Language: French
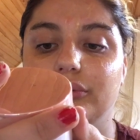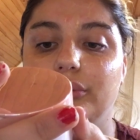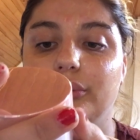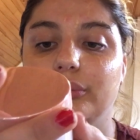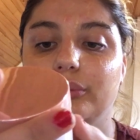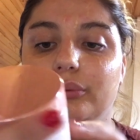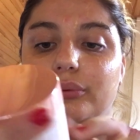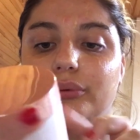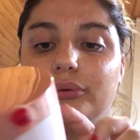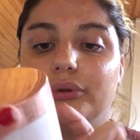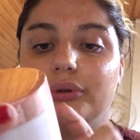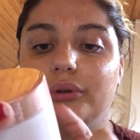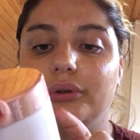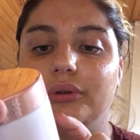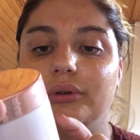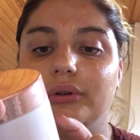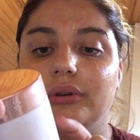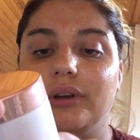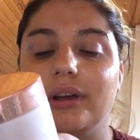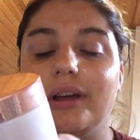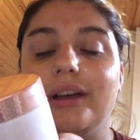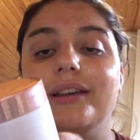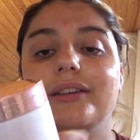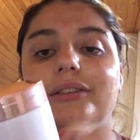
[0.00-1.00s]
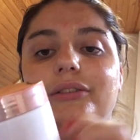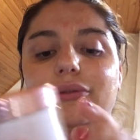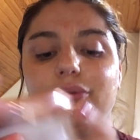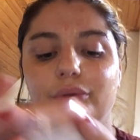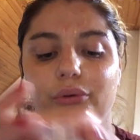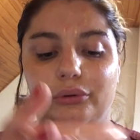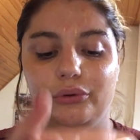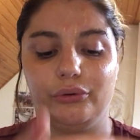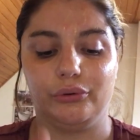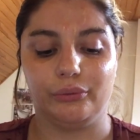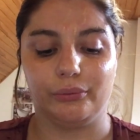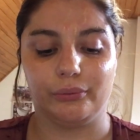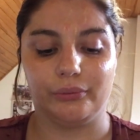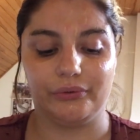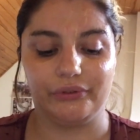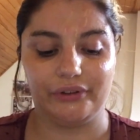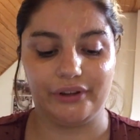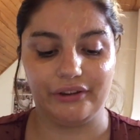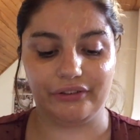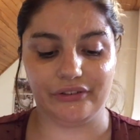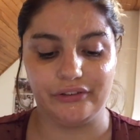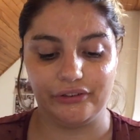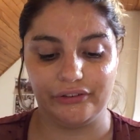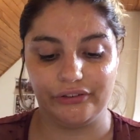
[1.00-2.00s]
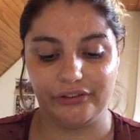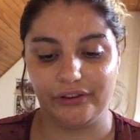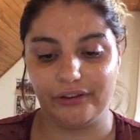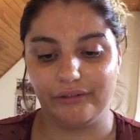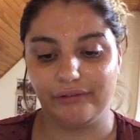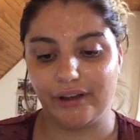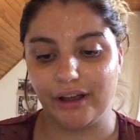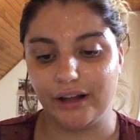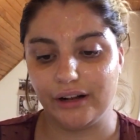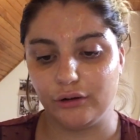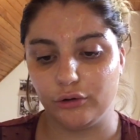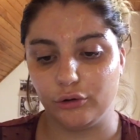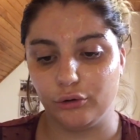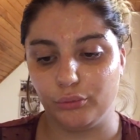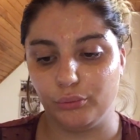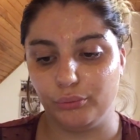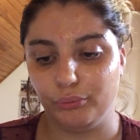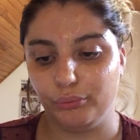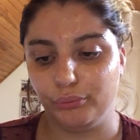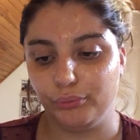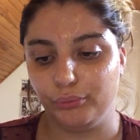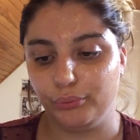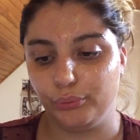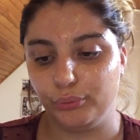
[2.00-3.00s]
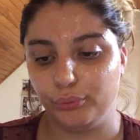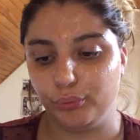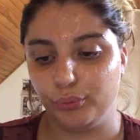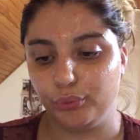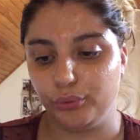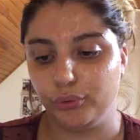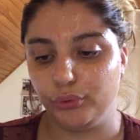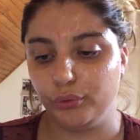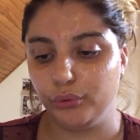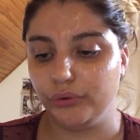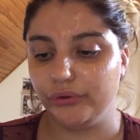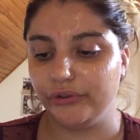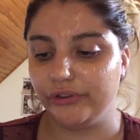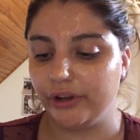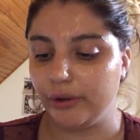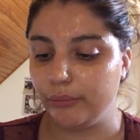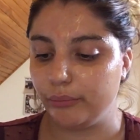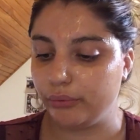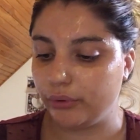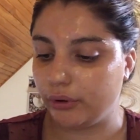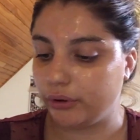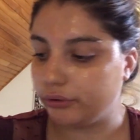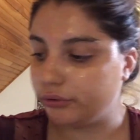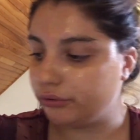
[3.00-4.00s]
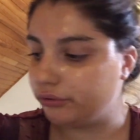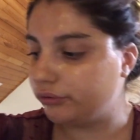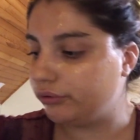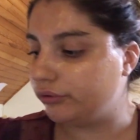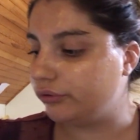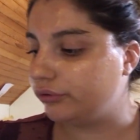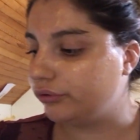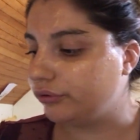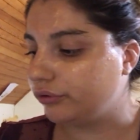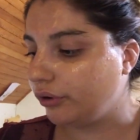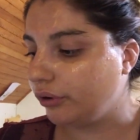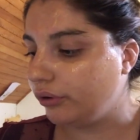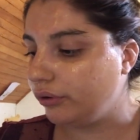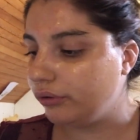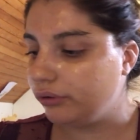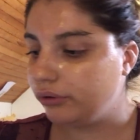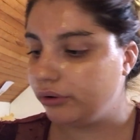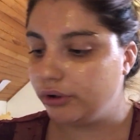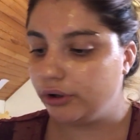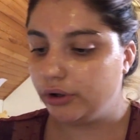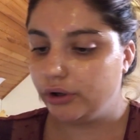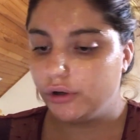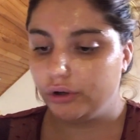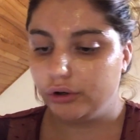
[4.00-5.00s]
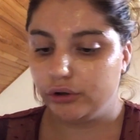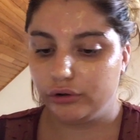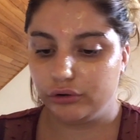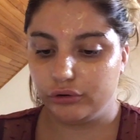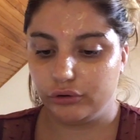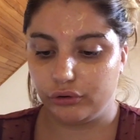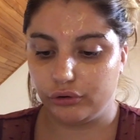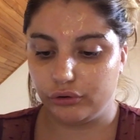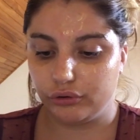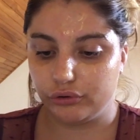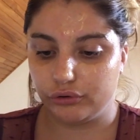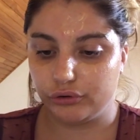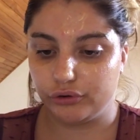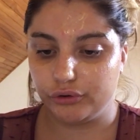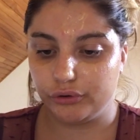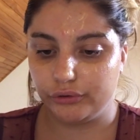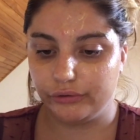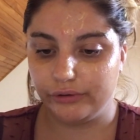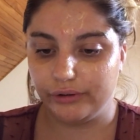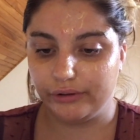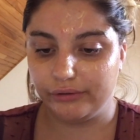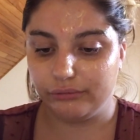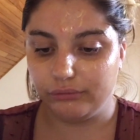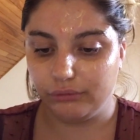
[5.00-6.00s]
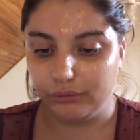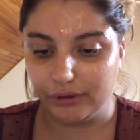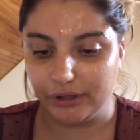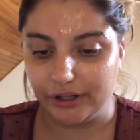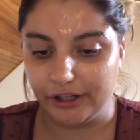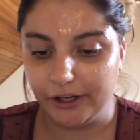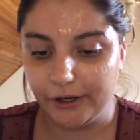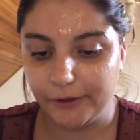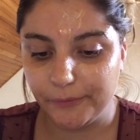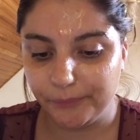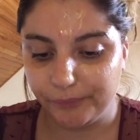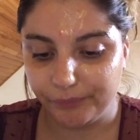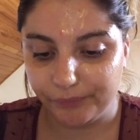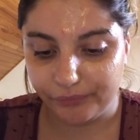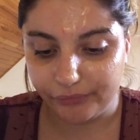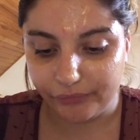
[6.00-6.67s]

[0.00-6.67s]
Donc, instruction Ça, c'est ce qui va être le plus important que je vais vous lire.